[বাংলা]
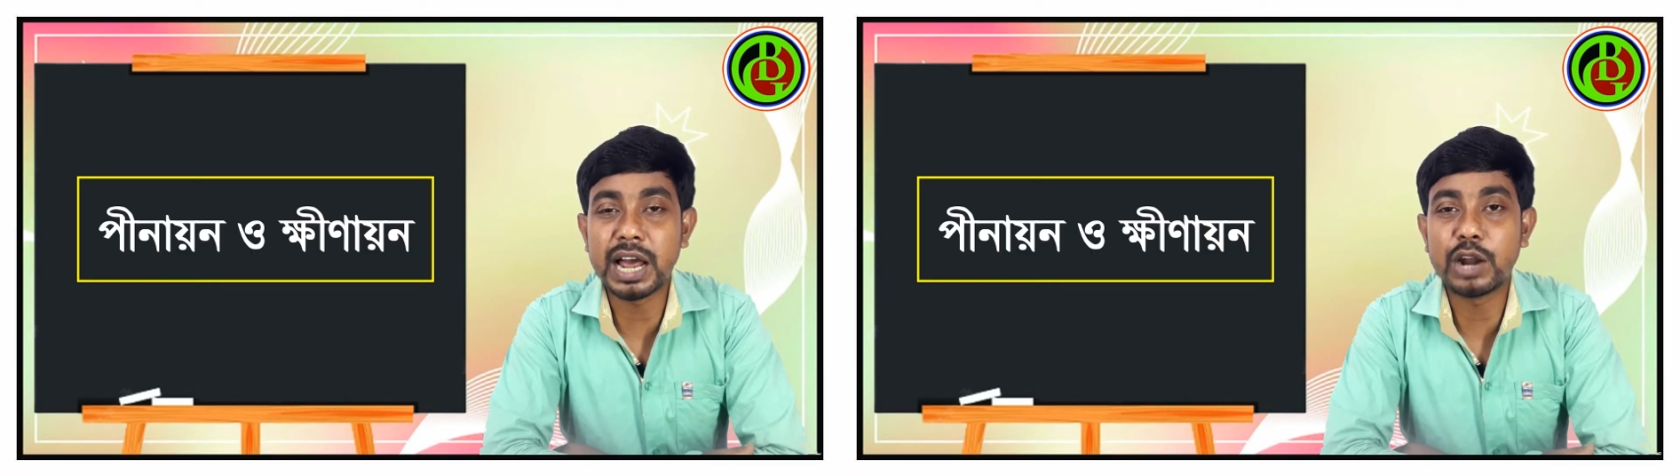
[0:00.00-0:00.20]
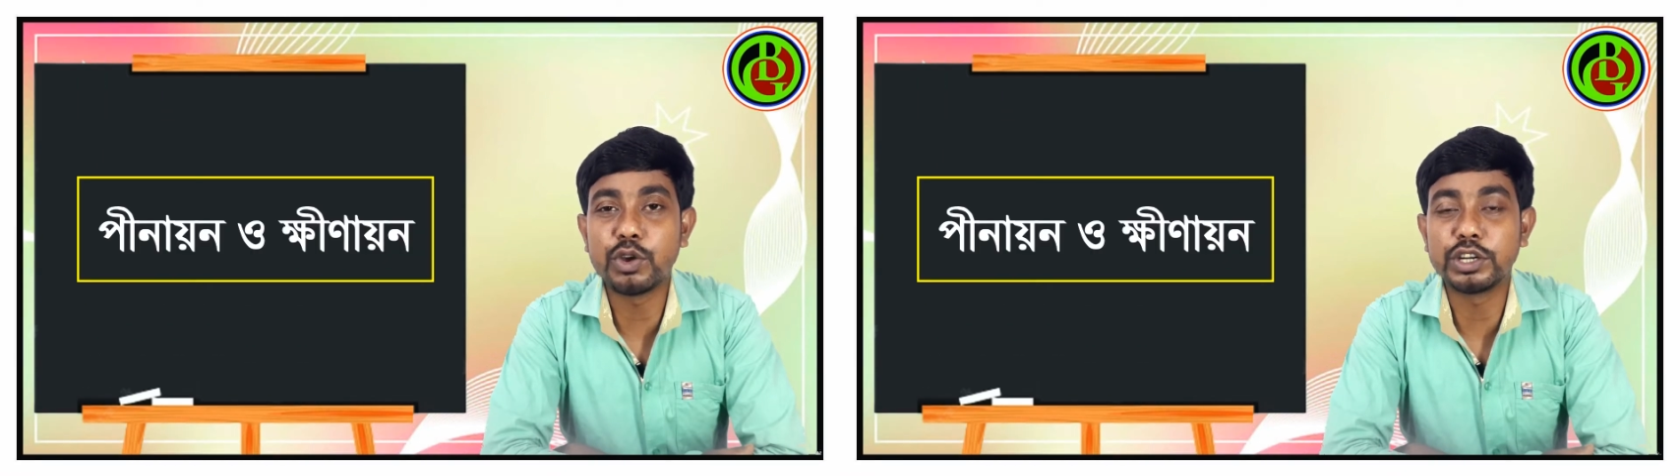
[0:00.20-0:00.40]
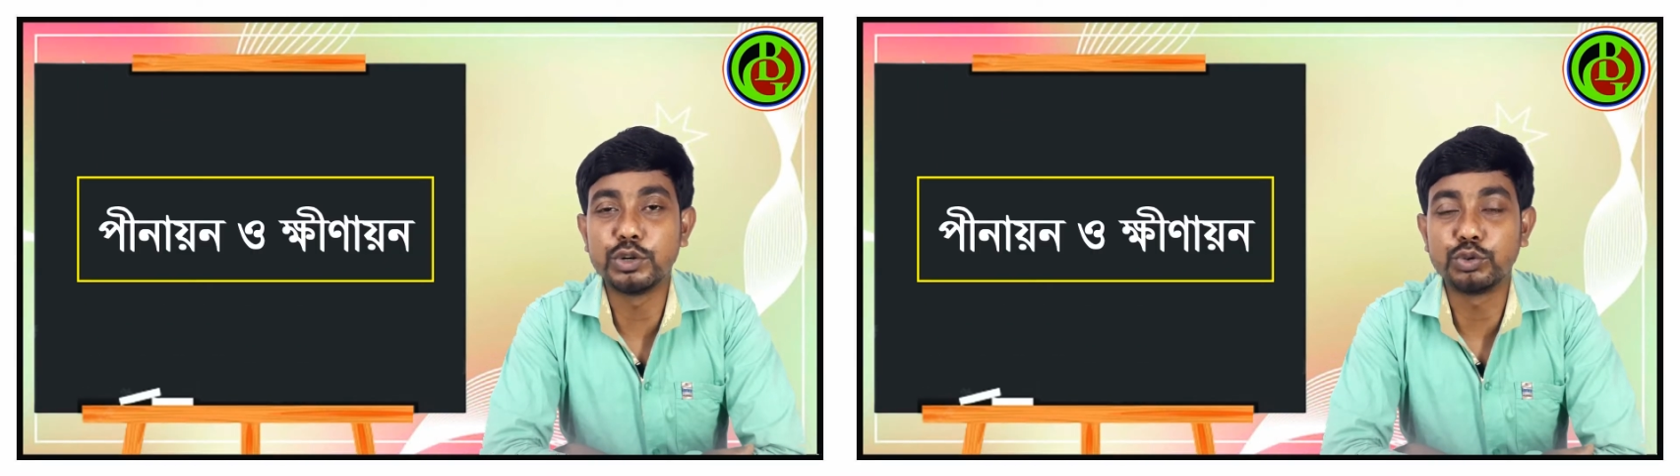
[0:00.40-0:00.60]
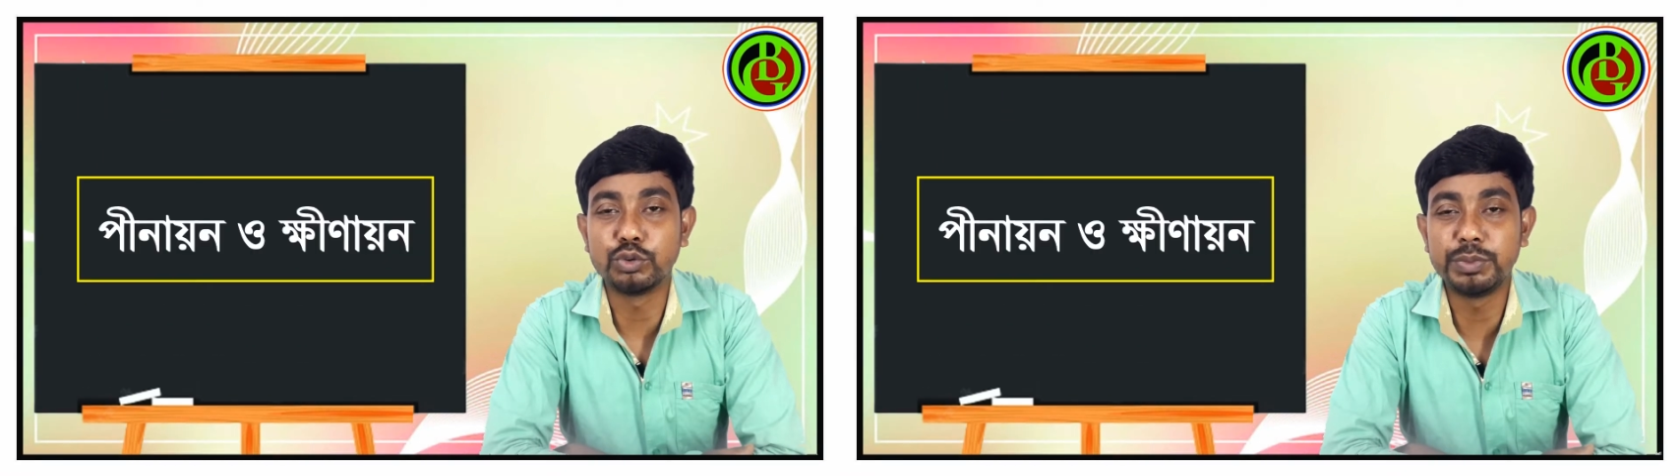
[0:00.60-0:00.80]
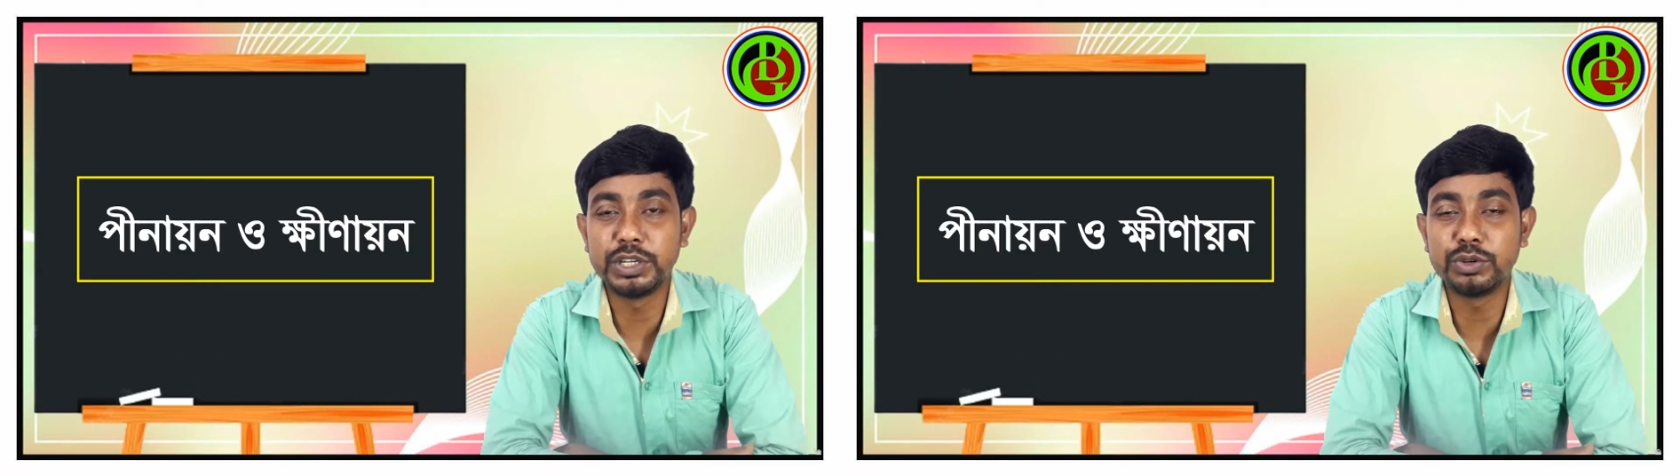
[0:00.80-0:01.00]
আরও একটি নতুন
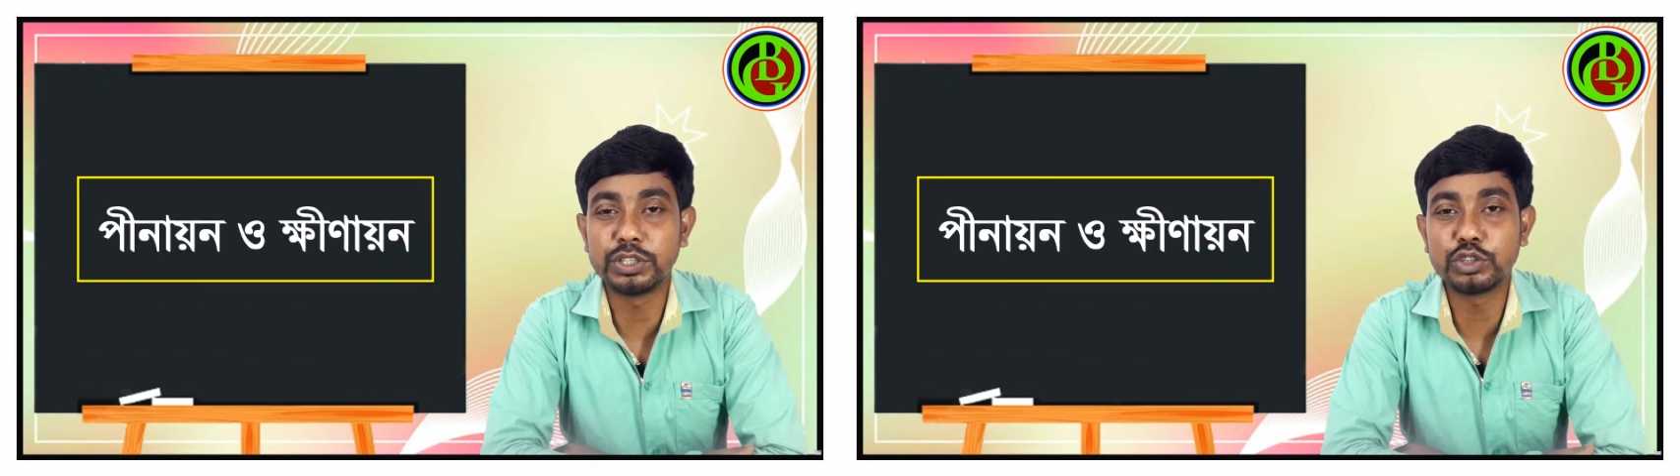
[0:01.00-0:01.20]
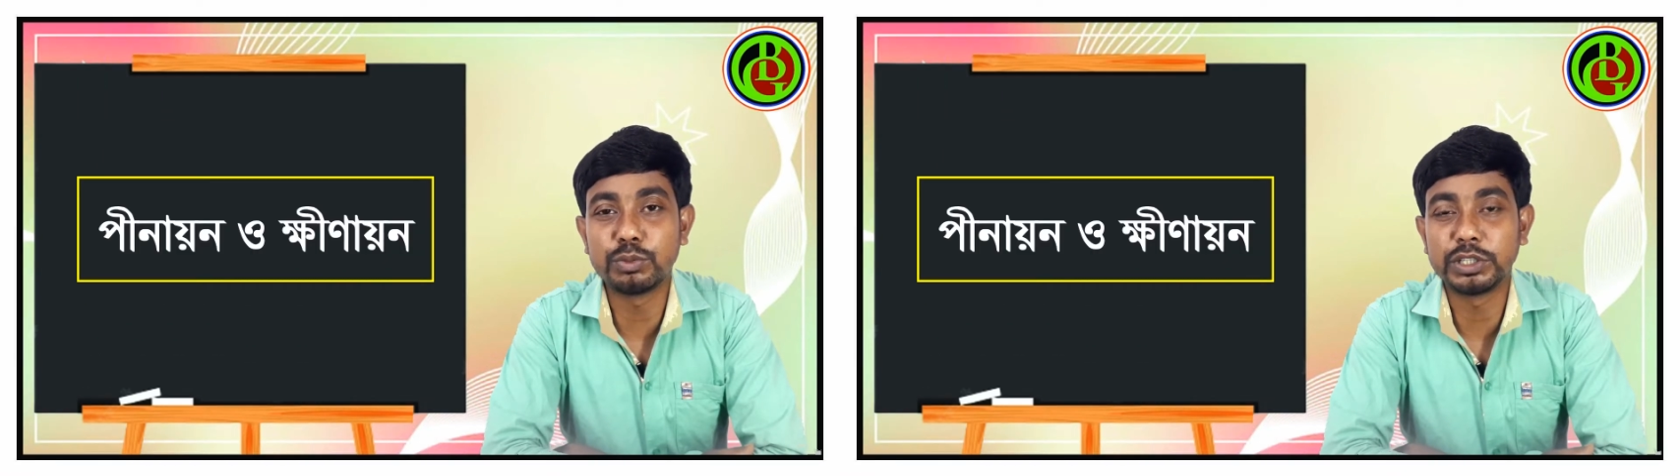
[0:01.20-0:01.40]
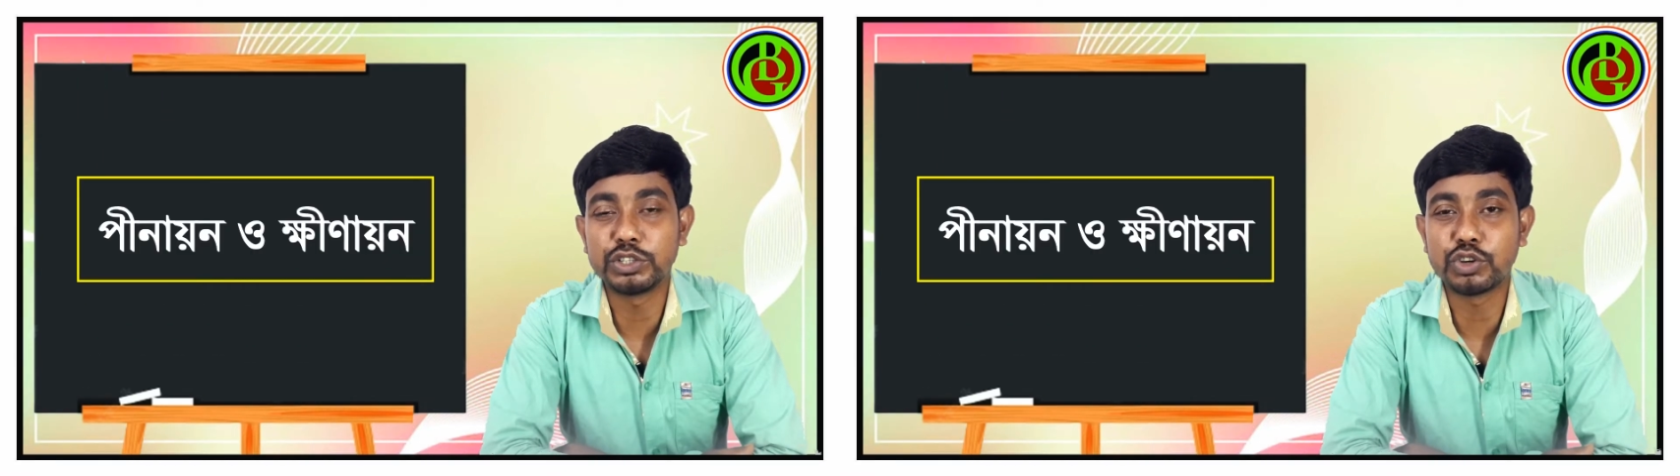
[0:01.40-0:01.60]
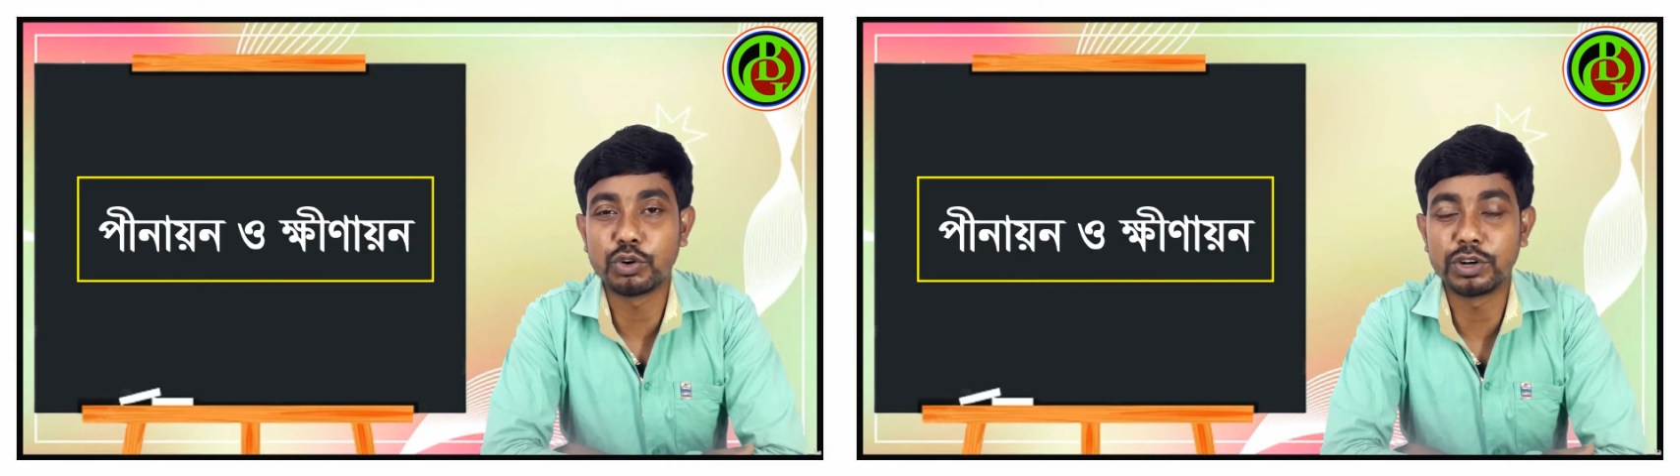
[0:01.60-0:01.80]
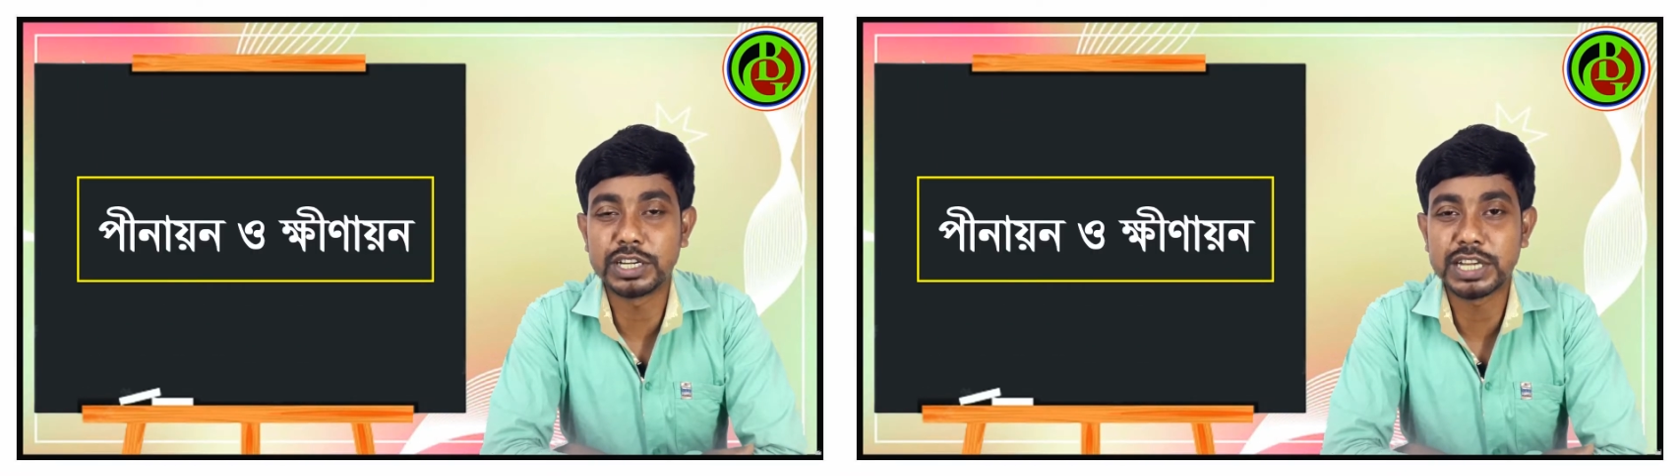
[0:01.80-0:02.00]
ভিডিওতে তোমাদের
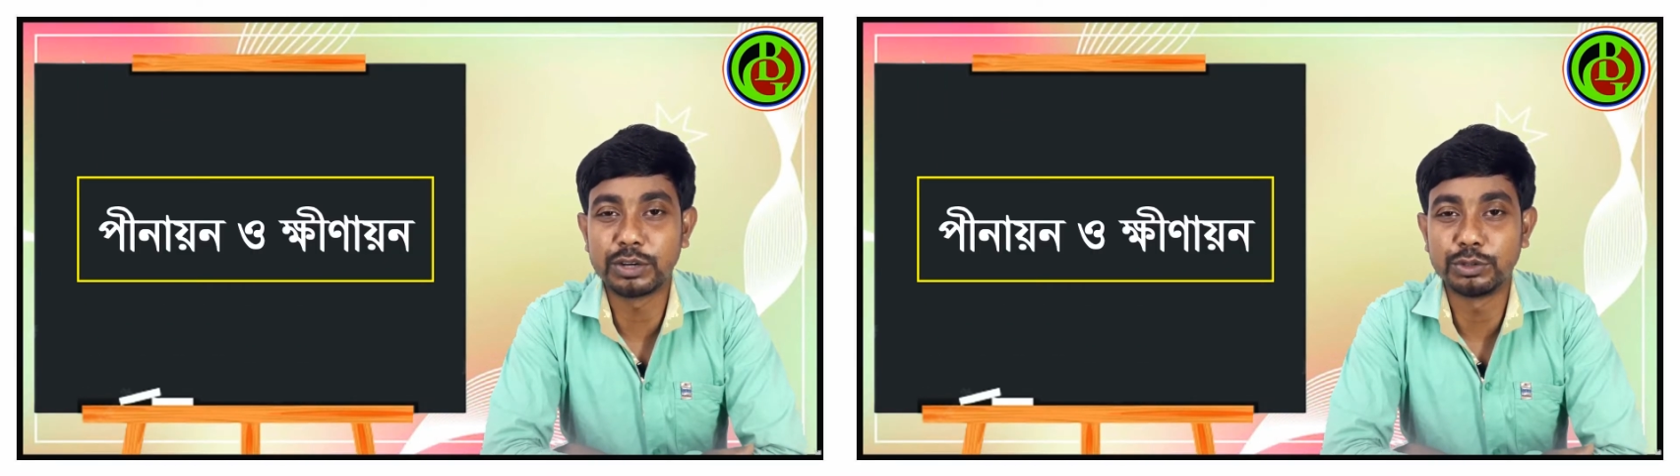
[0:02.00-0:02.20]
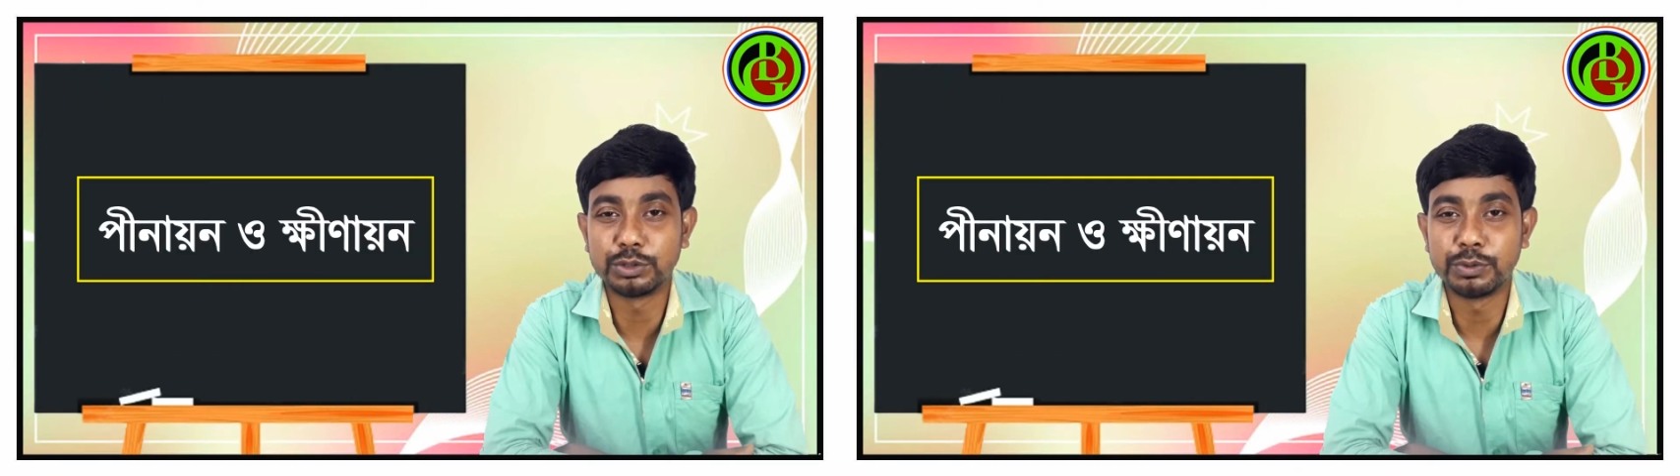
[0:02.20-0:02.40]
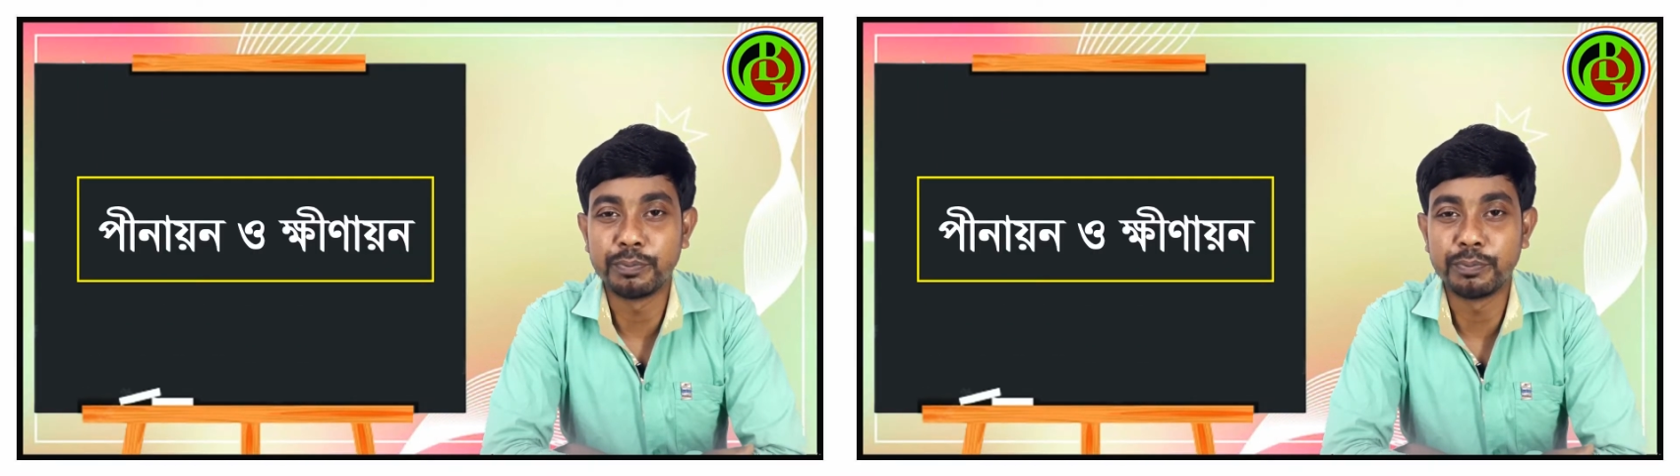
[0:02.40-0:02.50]
সকলকে স্বাগত